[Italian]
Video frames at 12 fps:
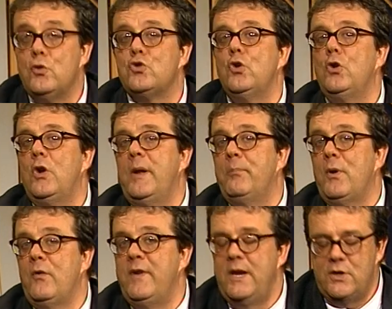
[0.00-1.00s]
sono le
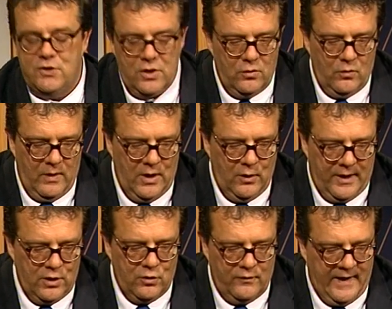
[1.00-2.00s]
province con quello
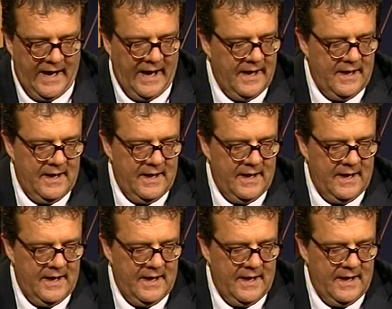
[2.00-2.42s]
che dovrà,